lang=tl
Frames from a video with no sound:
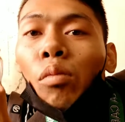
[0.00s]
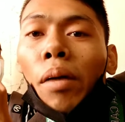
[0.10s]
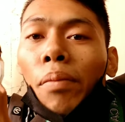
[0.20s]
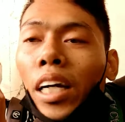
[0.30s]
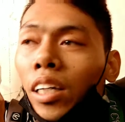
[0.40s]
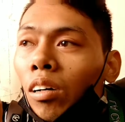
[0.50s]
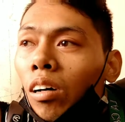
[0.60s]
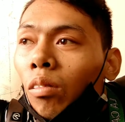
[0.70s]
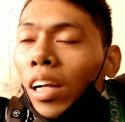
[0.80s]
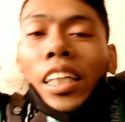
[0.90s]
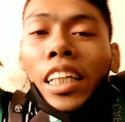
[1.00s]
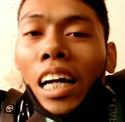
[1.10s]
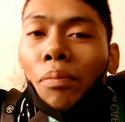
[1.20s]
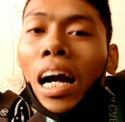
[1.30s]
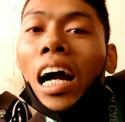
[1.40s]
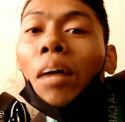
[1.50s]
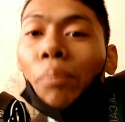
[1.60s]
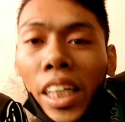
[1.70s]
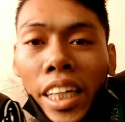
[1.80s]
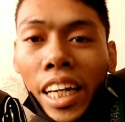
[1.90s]
bumabagyo wala talaga
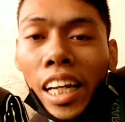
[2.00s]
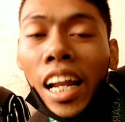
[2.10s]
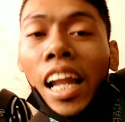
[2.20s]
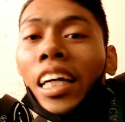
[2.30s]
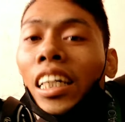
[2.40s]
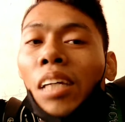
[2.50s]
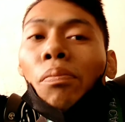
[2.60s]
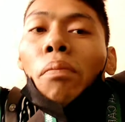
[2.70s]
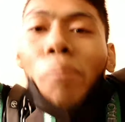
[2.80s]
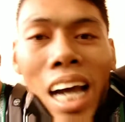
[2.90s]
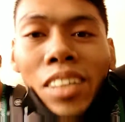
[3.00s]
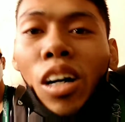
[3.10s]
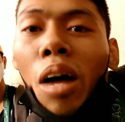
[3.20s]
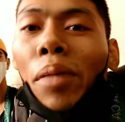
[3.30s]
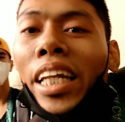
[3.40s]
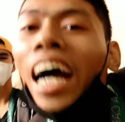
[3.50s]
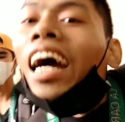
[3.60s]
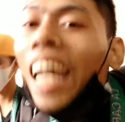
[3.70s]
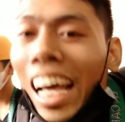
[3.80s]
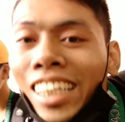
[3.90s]
makakapigil kasi papasok kami
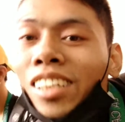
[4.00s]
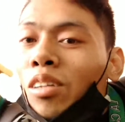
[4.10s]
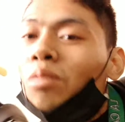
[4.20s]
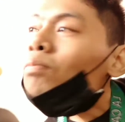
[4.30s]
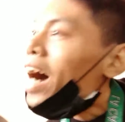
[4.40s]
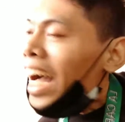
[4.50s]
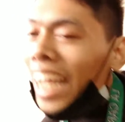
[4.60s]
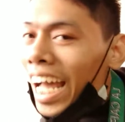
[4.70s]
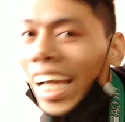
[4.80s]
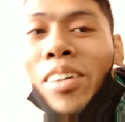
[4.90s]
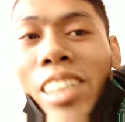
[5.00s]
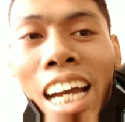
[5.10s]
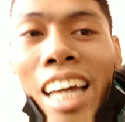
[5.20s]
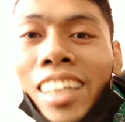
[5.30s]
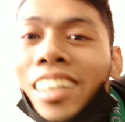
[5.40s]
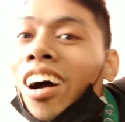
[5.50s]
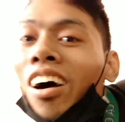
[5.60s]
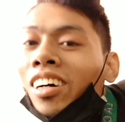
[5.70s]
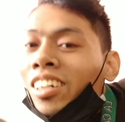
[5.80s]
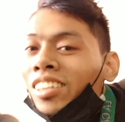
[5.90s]
ng classroom bahala kayo dyan
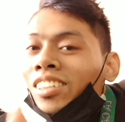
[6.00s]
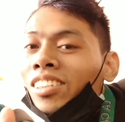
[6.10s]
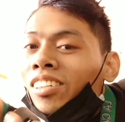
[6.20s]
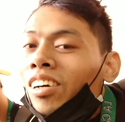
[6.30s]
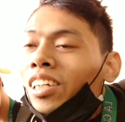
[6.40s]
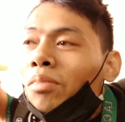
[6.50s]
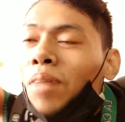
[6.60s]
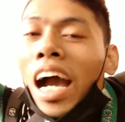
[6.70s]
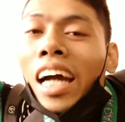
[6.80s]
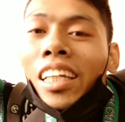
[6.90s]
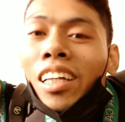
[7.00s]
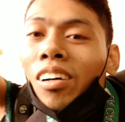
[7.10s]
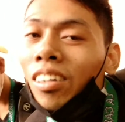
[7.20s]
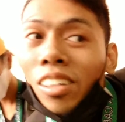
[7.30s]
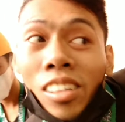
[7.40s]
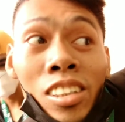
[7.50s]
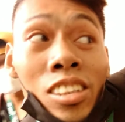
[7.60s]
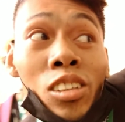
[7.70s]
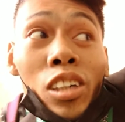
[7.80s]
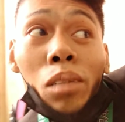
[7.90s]
no so yun mga katiko no?
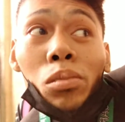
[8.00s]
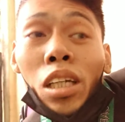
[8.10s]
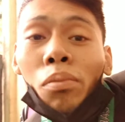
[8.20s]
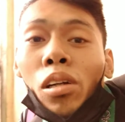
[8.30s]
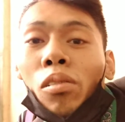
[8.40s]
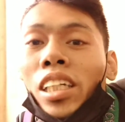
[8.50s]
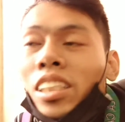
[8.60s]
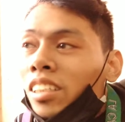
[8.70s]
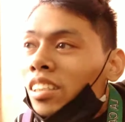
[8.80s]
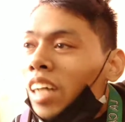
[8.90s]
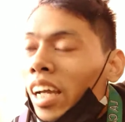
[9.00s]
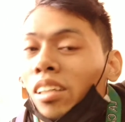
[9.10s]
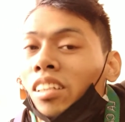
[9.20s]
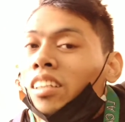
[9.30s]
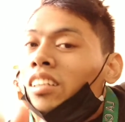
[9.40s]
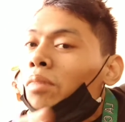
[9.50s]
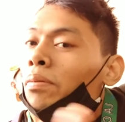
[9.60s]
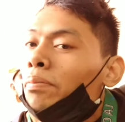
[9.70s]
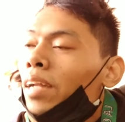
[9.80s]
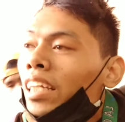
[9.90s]
So keep safe always. Ay, hindi
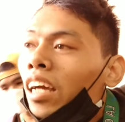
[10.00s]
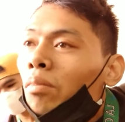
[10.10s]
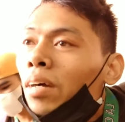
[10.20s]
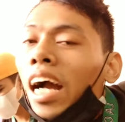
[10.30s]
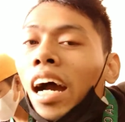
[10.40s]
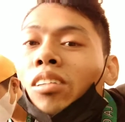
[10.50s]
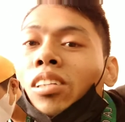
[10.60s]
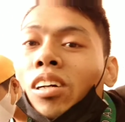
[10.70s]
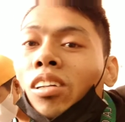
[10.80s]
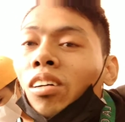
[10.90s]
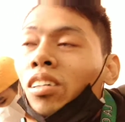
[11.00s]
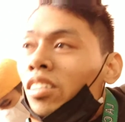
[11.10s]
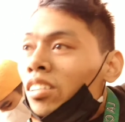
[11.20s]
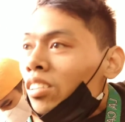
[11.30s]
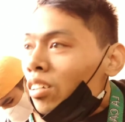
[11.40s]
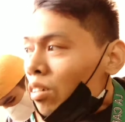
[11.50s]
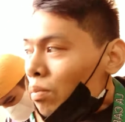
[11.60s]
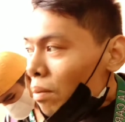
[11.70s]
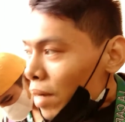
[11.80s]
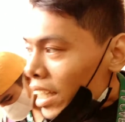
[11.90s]
pa pala tayo mag-outro no. So
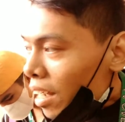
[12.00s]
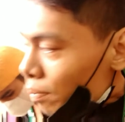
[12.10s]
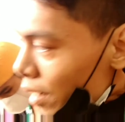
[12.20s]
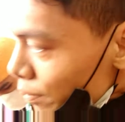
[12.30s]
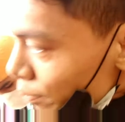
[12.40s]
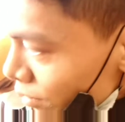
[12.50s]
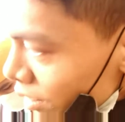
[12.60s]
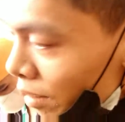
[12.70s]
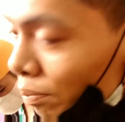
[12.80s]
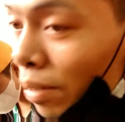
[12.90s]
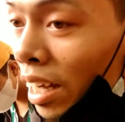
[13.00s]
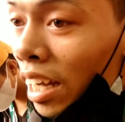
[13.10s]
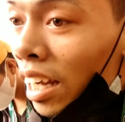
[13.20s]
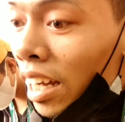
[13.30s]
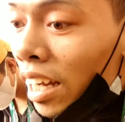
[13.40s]
mamaya po. Ma